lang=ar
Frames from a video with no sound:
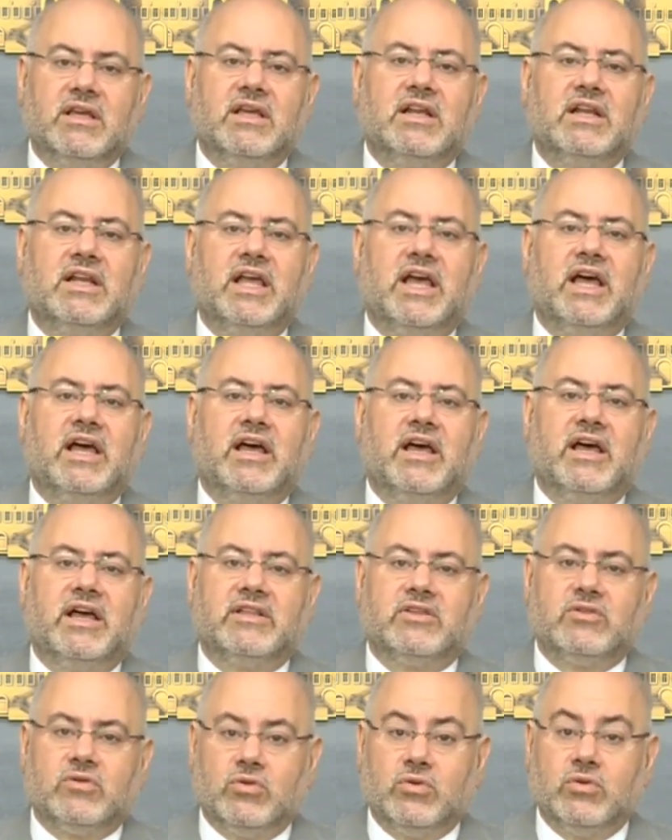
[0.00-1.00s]
اللي
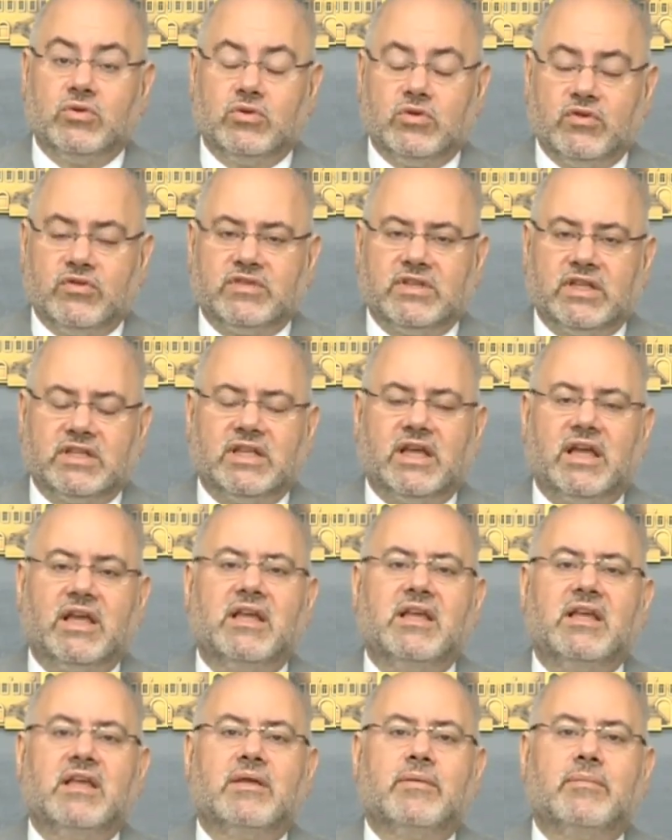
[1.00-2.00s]
حتكون تفتتح
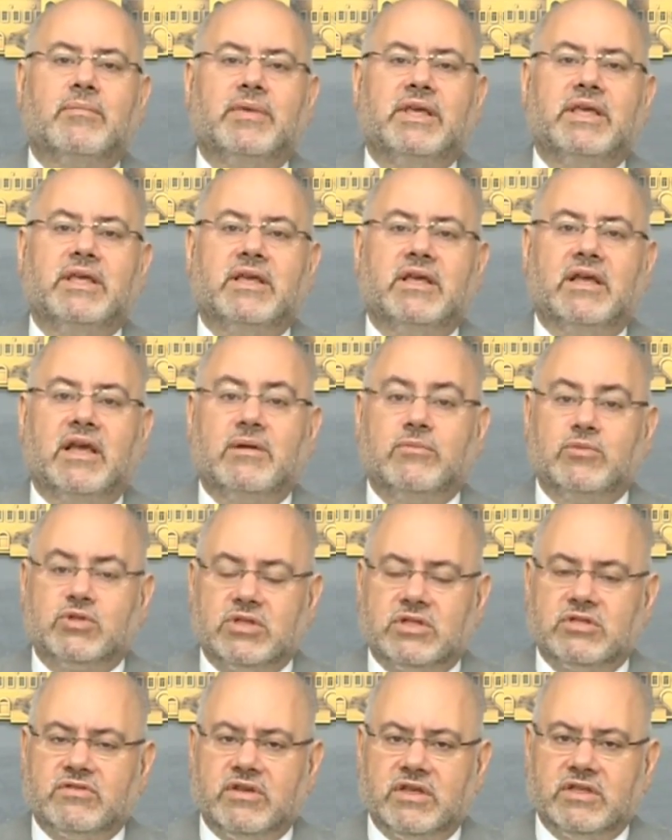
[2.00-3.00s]

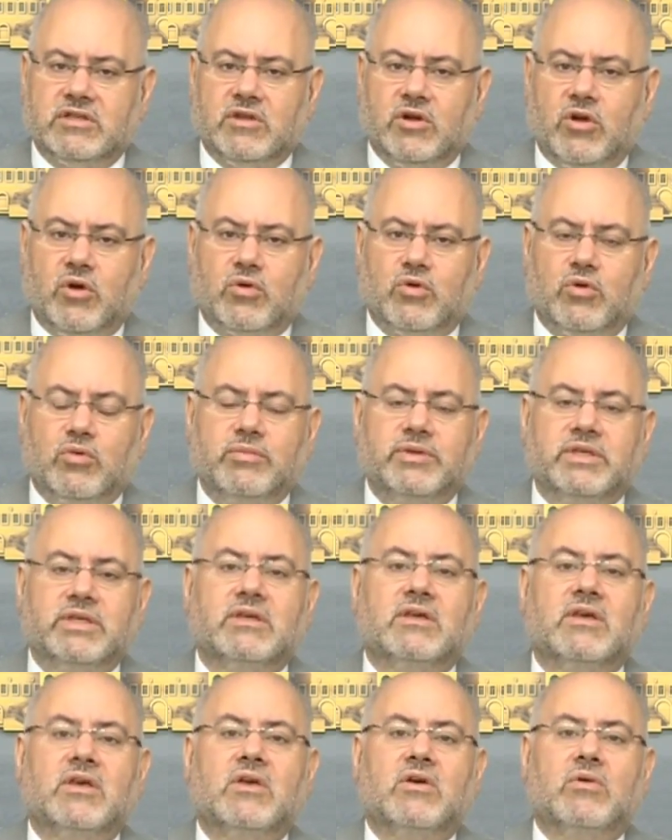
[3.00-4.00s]
بالمستشفيات الحكوميه